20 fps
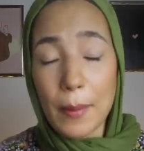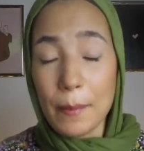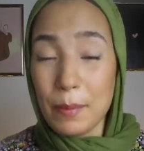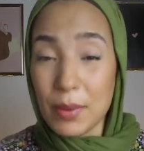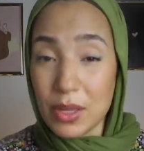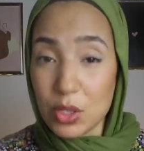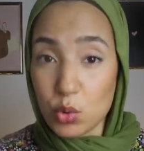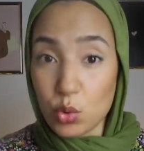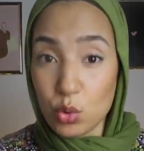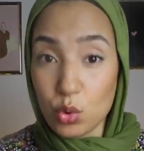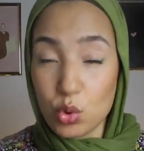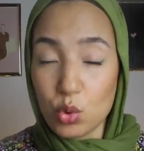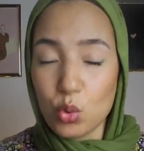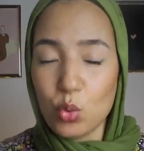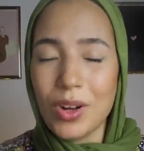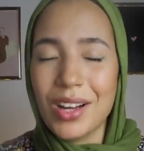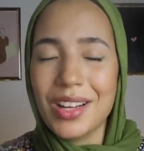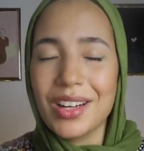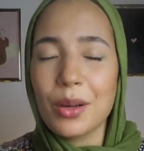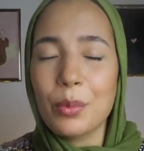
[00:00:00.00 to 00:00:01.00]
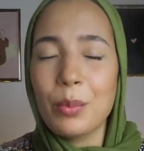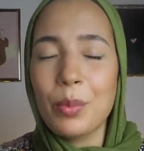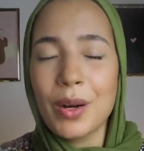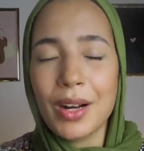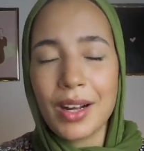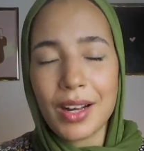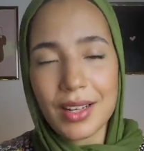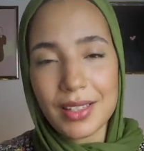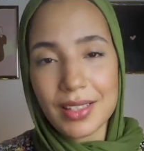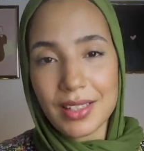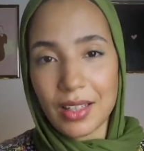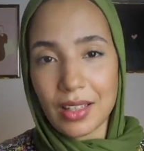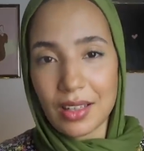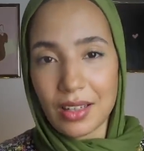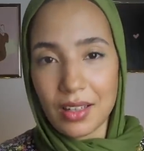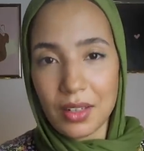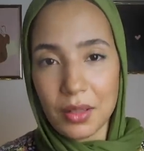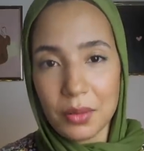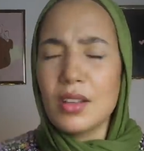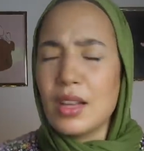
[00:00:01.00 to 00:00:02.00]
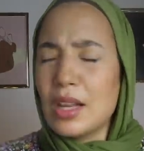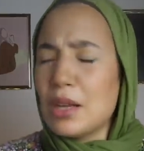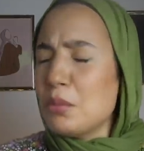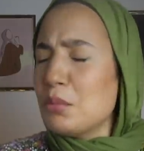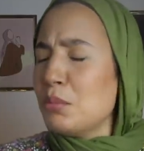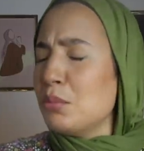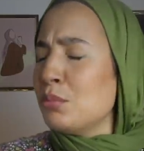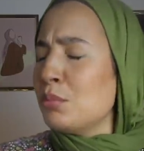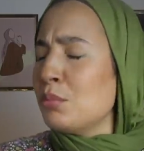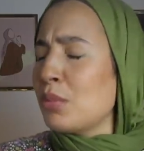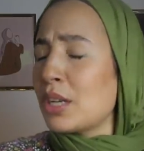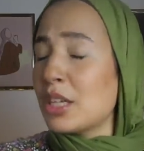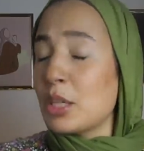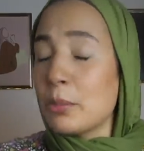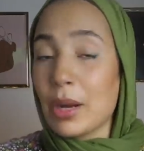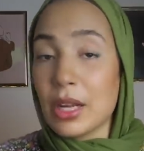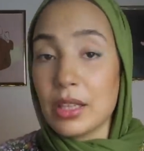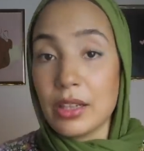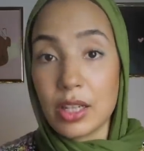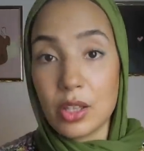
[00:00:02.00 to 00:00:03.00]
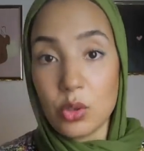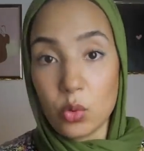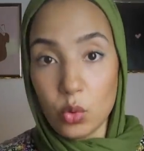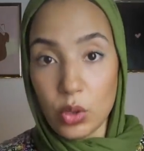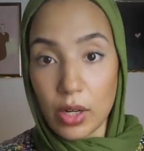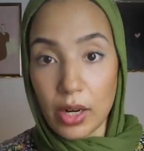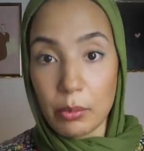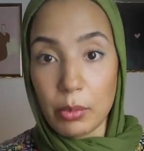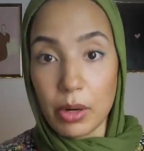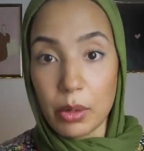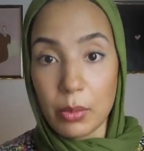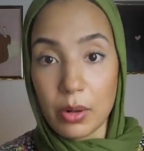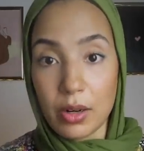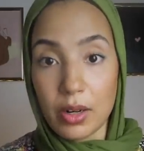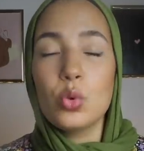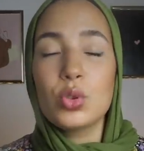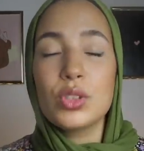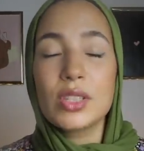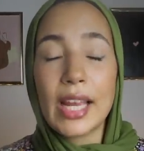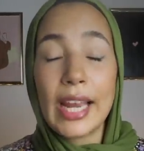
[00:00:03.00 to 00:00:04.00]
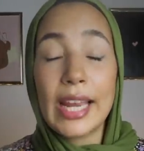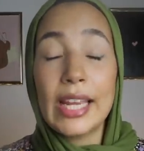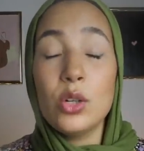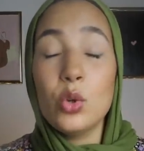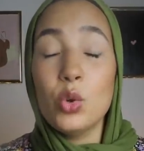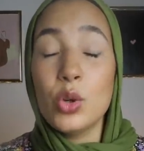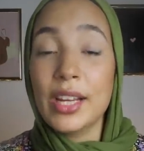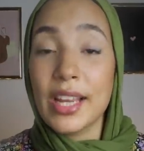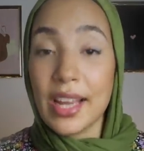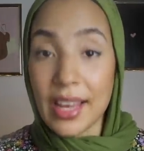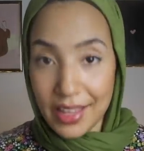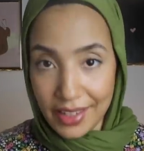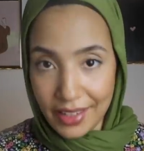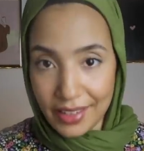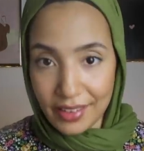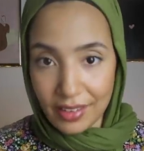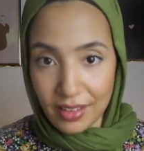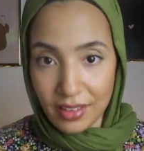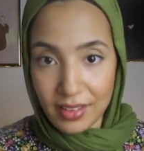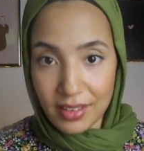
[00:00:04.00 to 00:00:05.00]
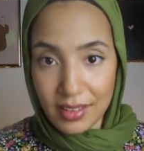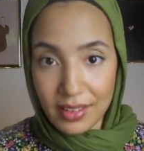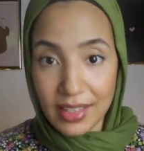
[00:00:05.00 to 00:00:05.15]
ما زوج وانا باقه صغيره عمرني ما قدرت نقولها لماما وتخيلوا الكارثه